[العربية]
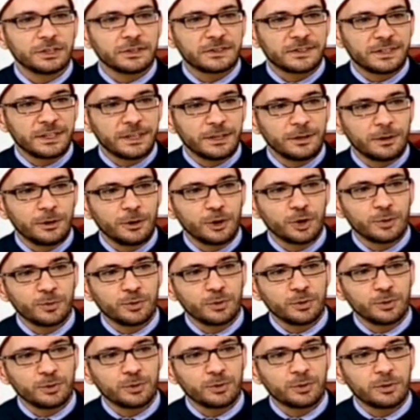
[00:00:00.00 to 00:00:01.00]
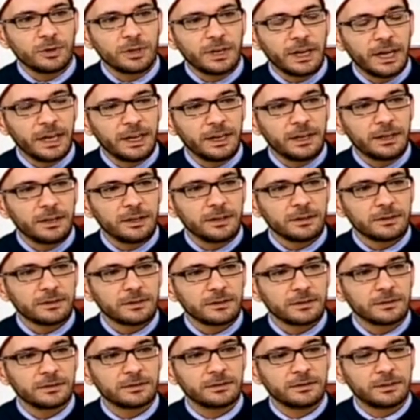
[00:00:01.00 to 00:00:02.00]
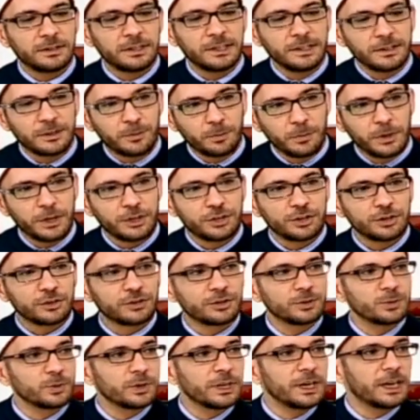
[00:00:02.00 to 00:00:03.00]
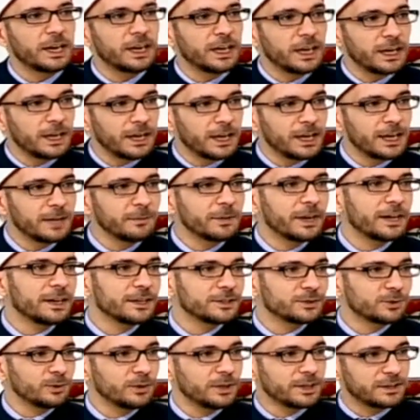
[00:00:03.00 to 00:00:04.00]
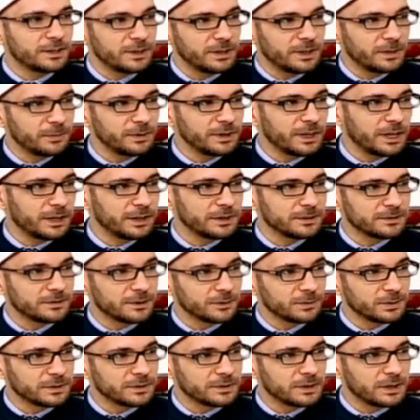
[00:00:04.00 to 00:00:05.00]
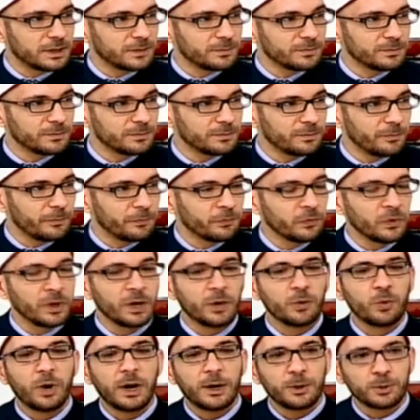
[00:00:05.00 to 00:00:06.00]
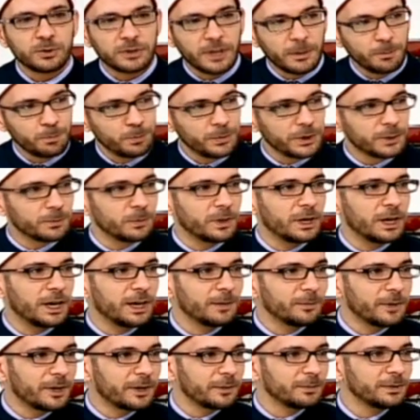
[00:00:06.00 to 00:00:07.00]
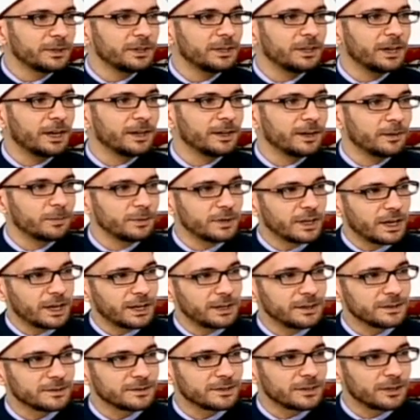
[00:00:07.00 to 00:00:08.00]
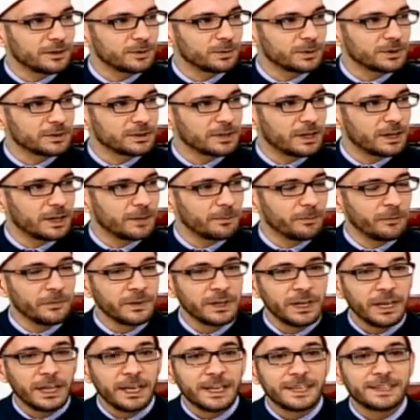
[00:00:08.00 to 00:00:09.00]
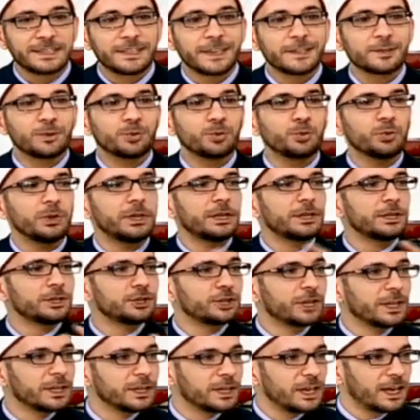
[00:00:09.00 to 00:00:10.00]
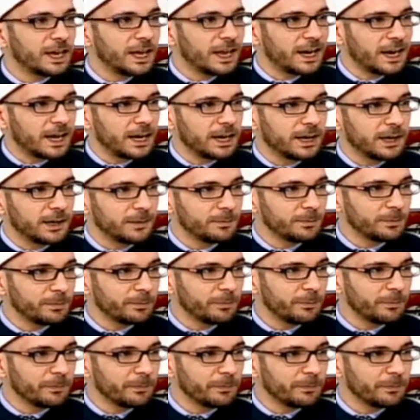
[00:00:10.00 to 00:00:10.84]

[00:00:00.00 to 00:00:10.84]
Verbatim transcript: انسان اليوم يقول انا كنت ماشي طوال العام على سنة النبي عليه الصلاة والسلام وأطبق ما أمر به النبي عليه الصلاة والسلام تتويجا لها العام